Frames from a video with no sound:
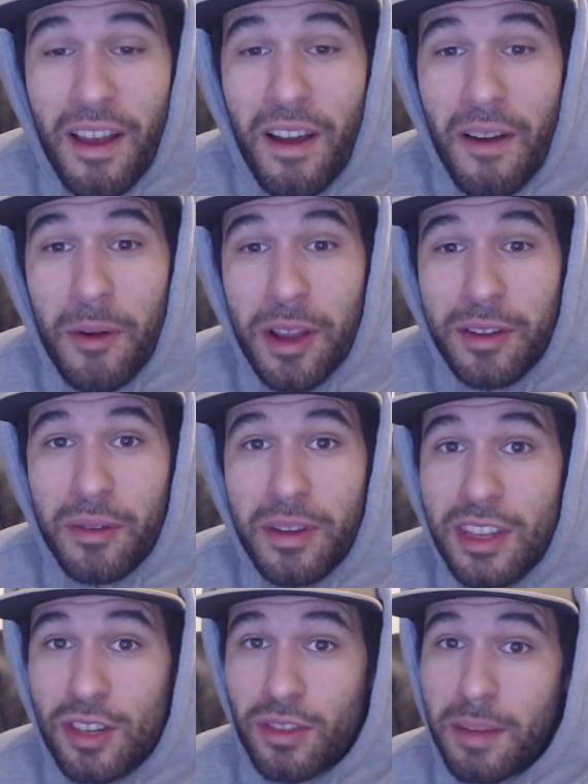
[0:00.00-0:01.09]
Euh, mais en attendant, il
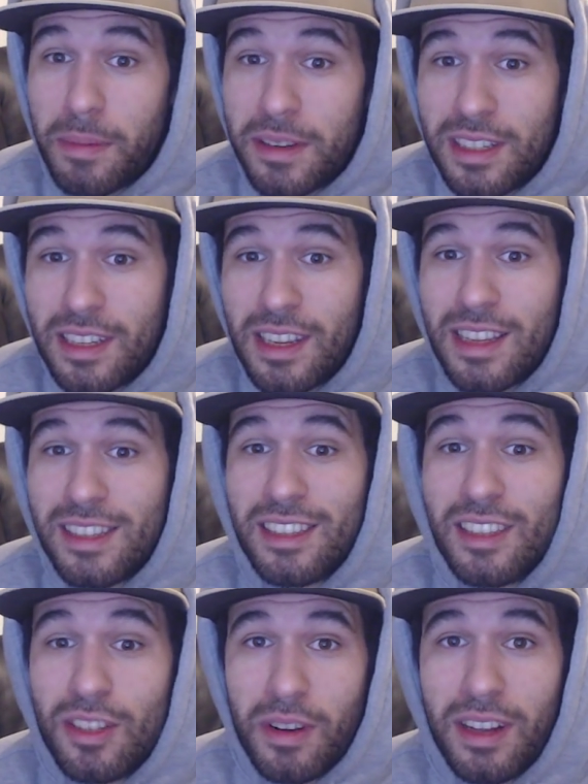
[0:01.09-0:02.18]
y a des gens qui apprécient et c'est à
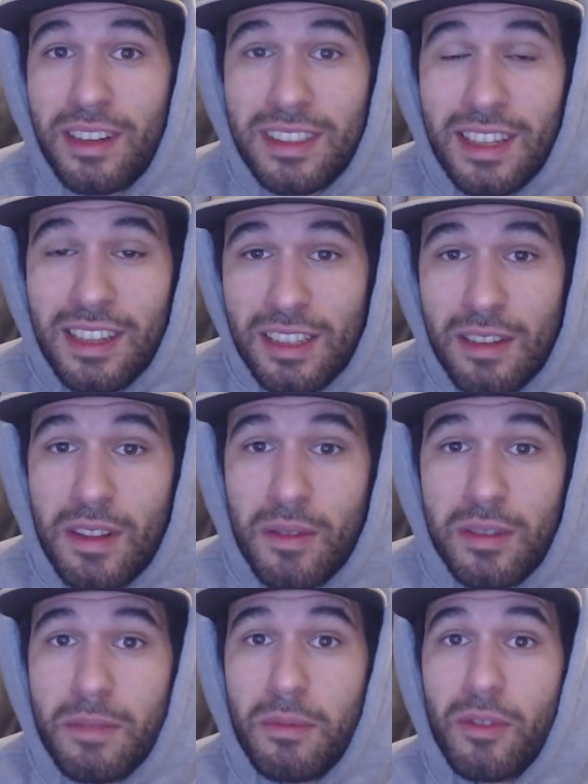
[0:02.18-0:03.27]
ces gens-là que s'adresse la
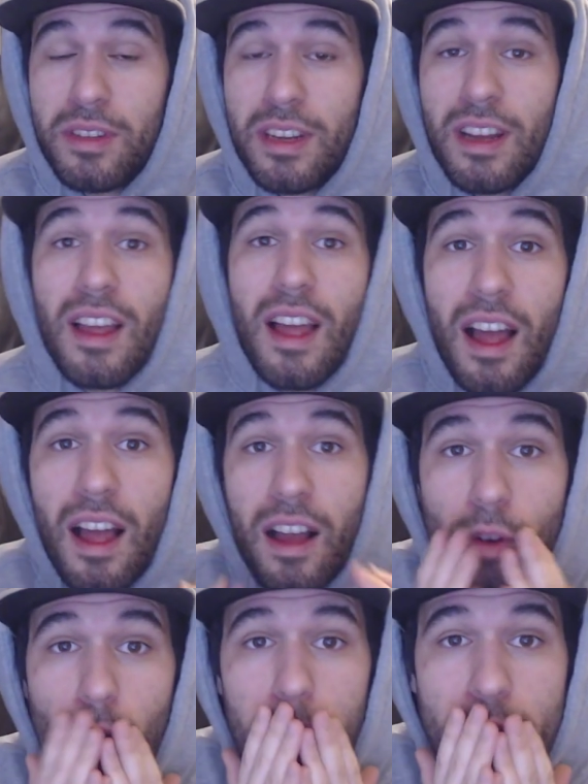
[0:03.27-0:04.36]
vidéo. C'est pour vous dire
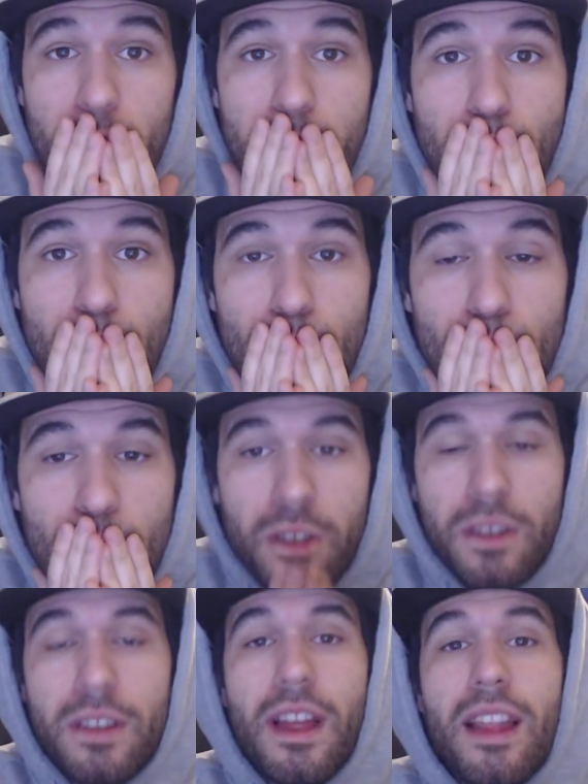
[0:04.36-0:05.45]
gros bisous.
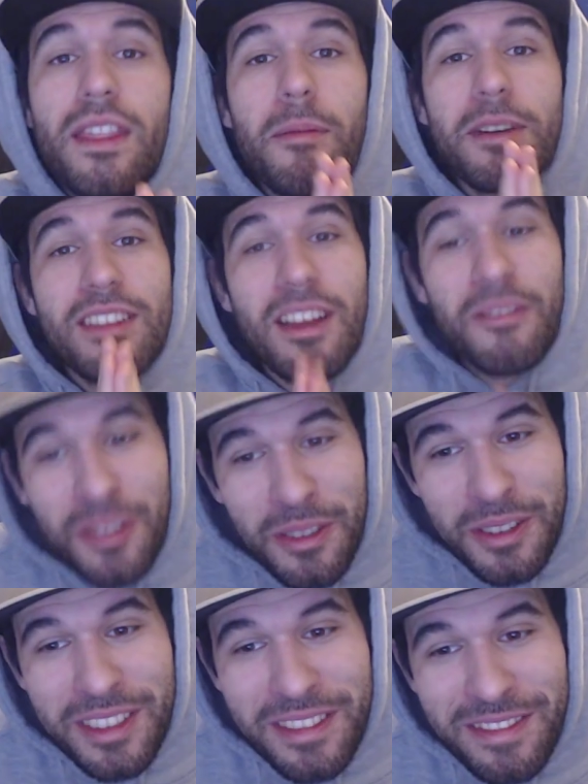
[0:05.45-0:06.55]
Namasté à vous
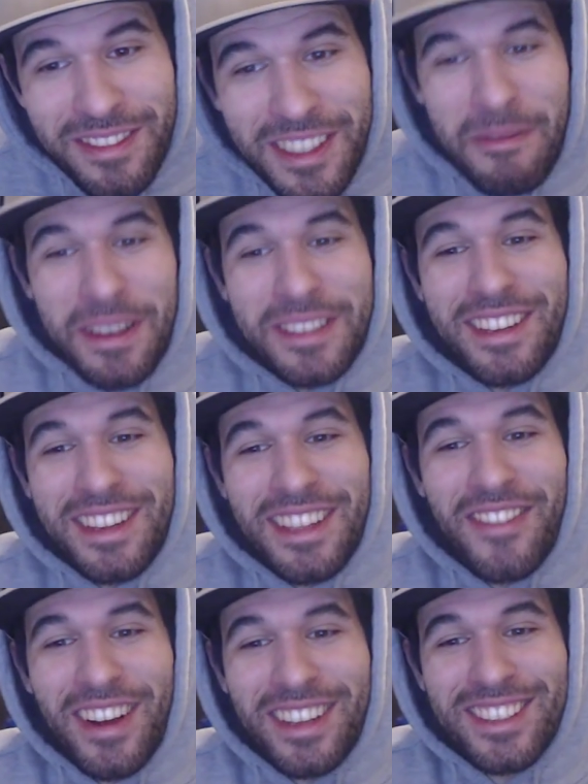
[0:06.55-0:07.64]
tous, les personnes qui
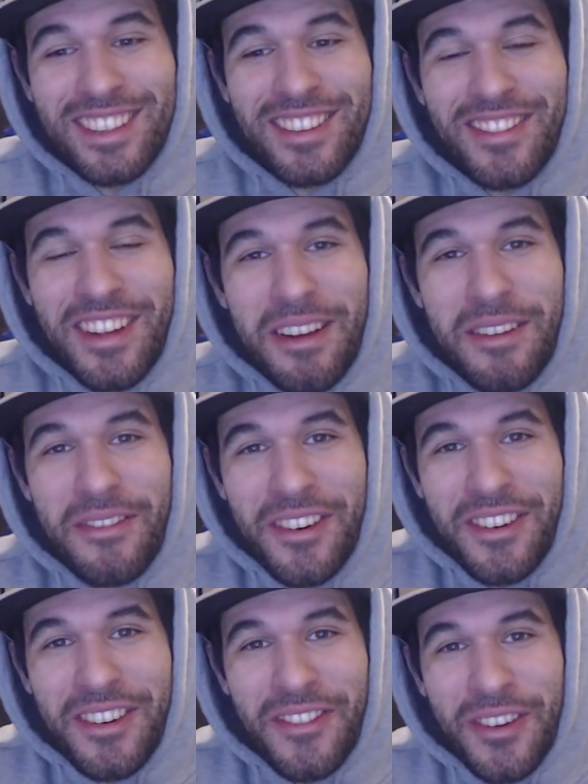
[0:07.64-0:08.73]
débarquent sur
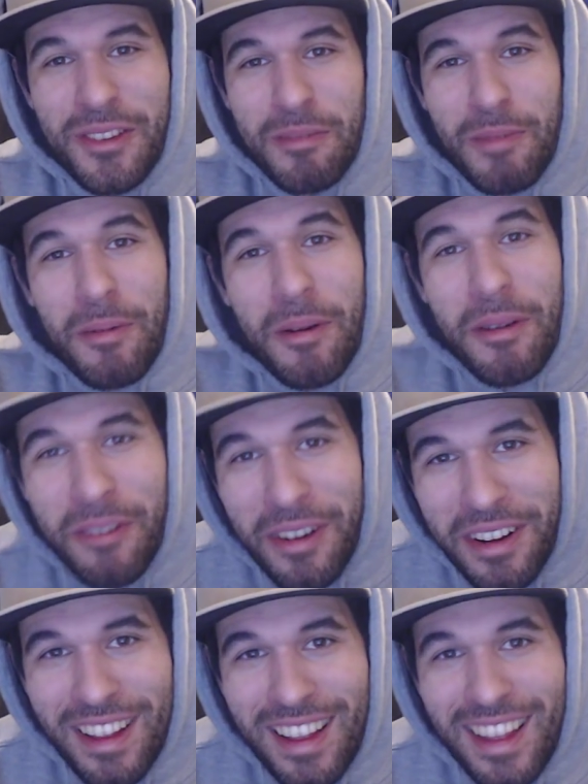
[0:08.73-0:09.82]
mon, YouTube pour la première
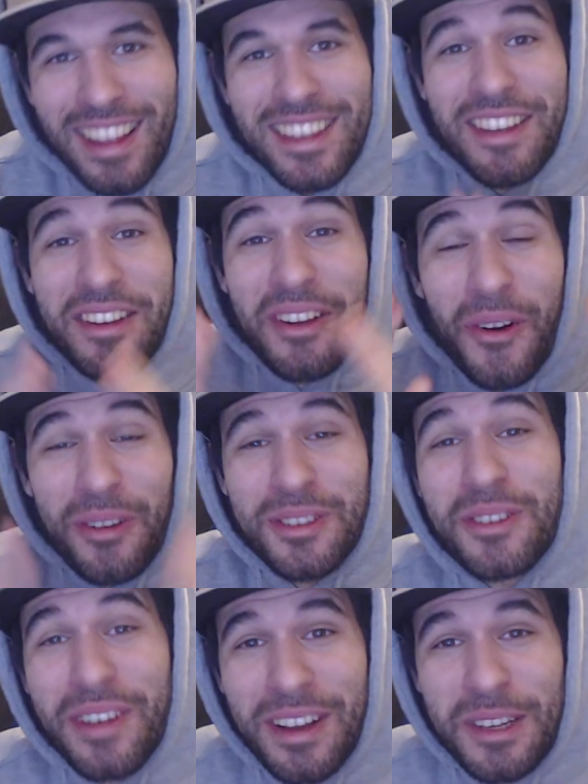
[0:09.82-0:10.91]
fois. C'est avec grand
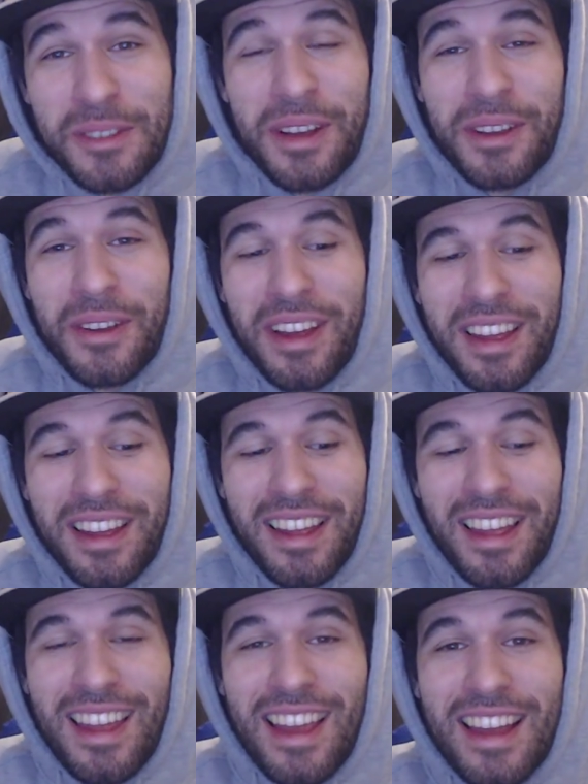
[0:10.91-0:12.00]
sourire que je vous accueillerai
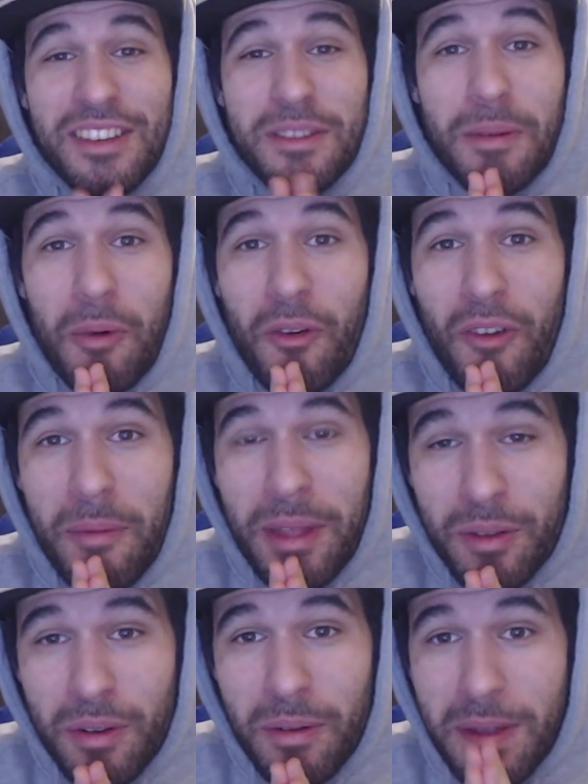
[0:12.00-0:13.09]
et j'espère pour vous voir
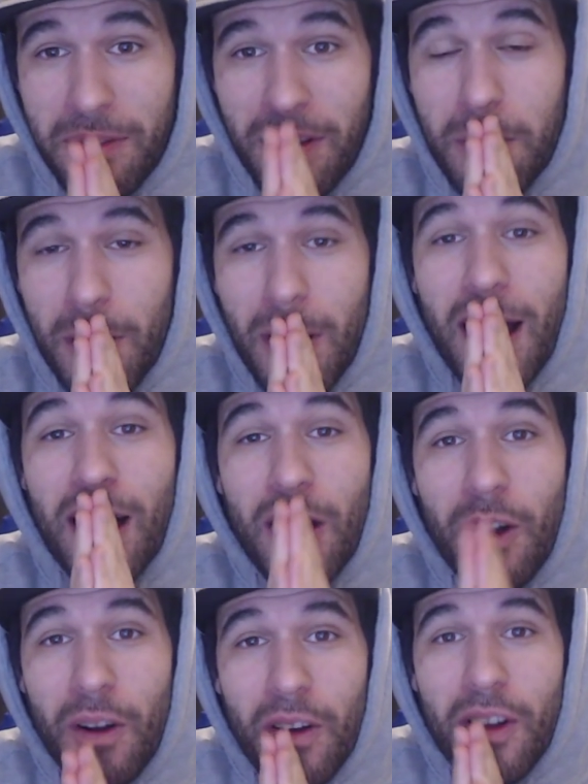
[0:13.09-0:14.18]
bientôt. Mais vraiment, un
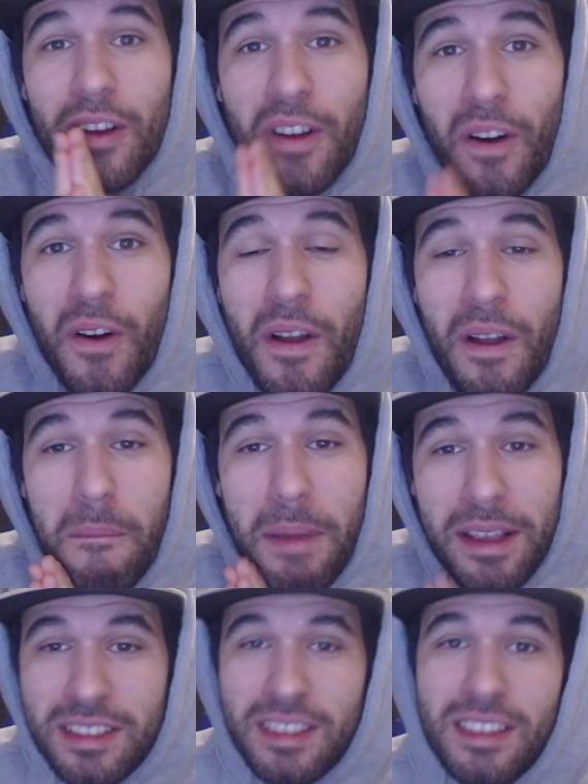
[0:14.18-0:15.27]
grand, grand
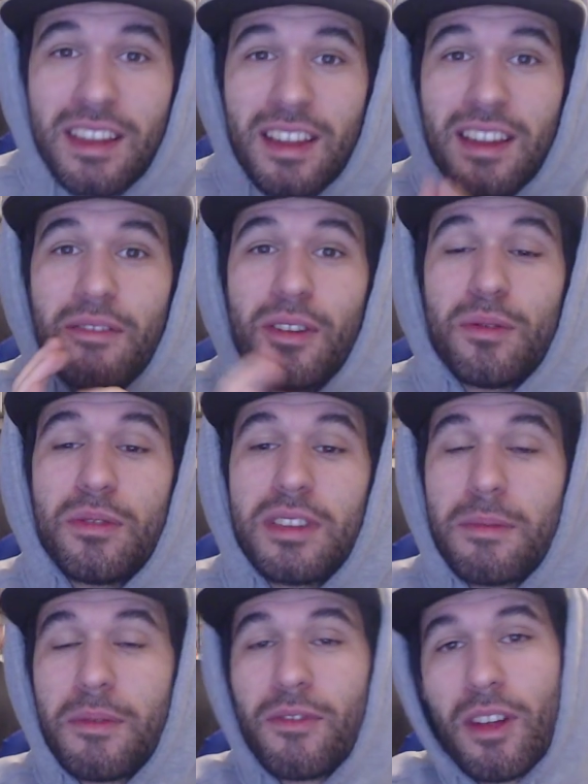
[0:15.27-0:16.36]
merci. Votre
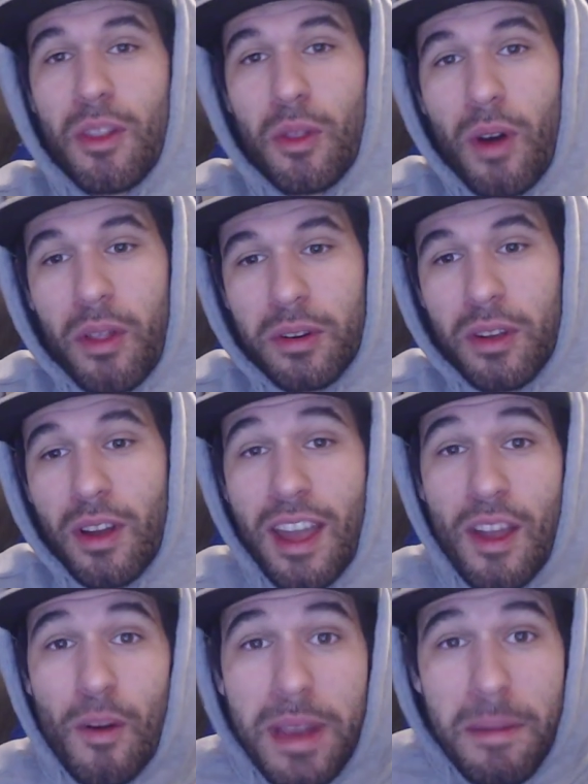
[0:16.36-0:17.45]
soutien me fait droit dans le cœur.
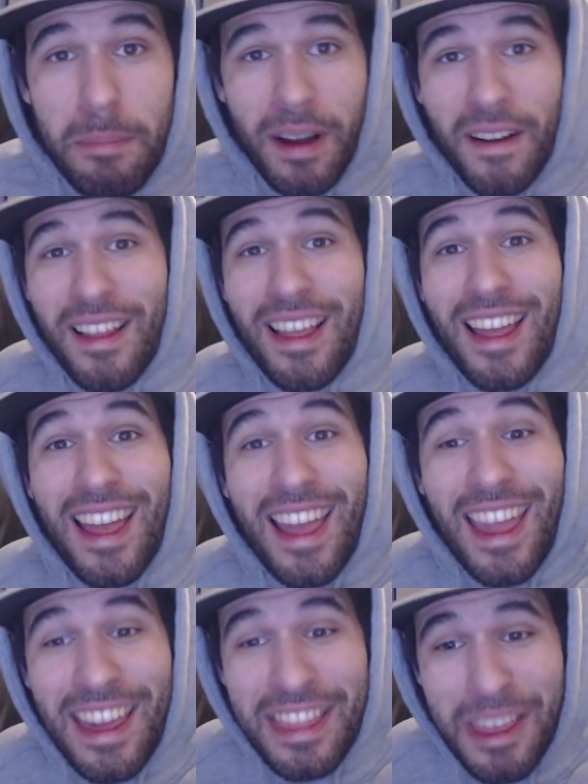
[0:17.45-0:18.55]
Et n'oubliez pas,
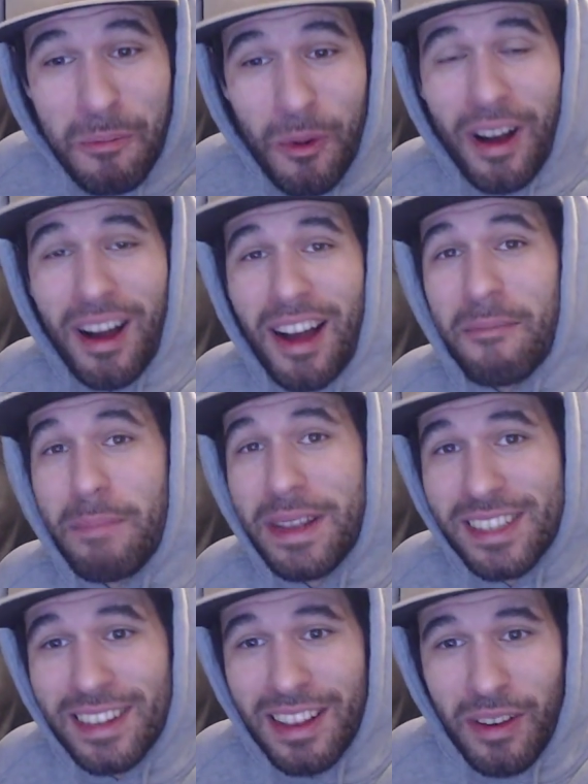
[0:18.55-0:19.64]
aidez-moi à
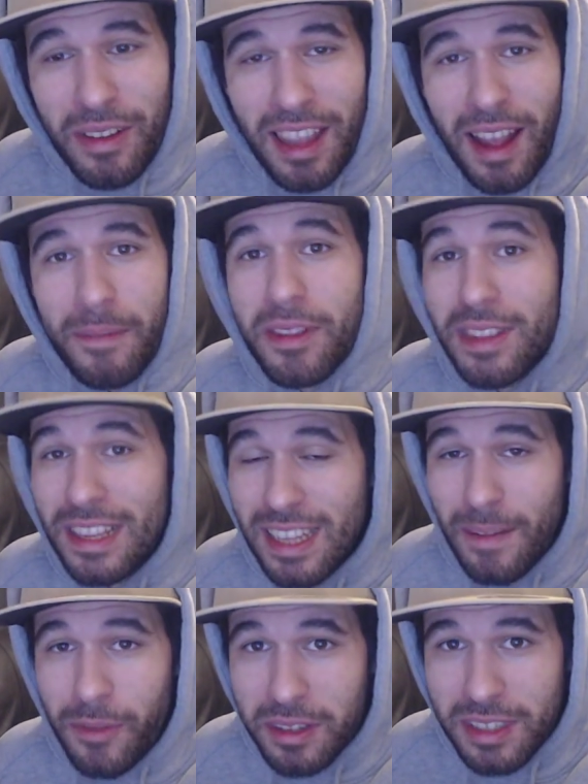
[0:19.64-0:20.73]
passer le cap des
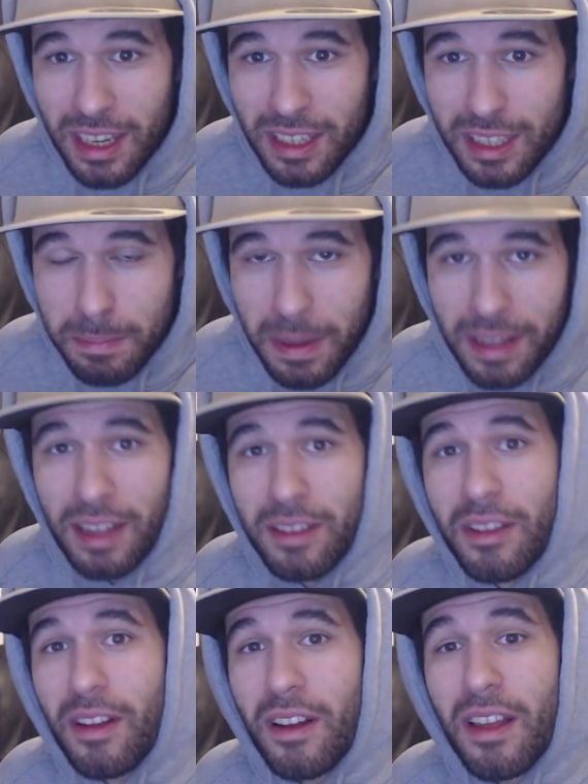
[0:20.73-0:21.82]
75
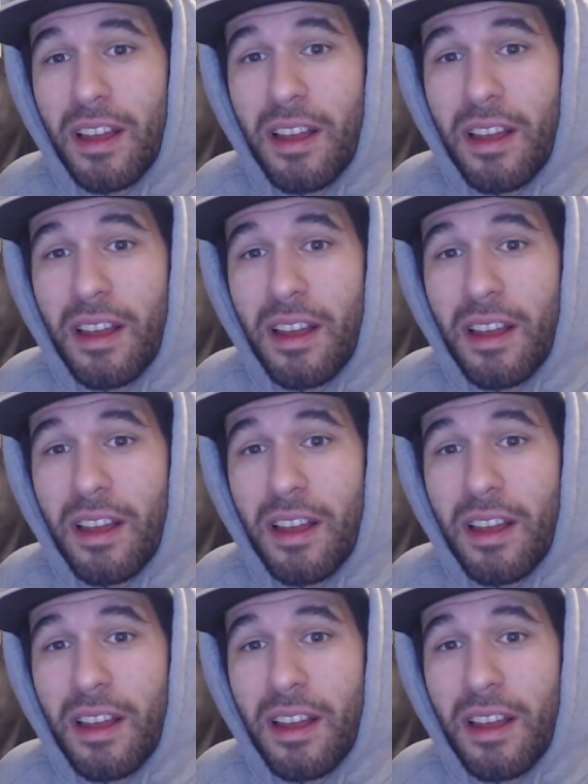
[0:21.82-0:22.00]
spectateurs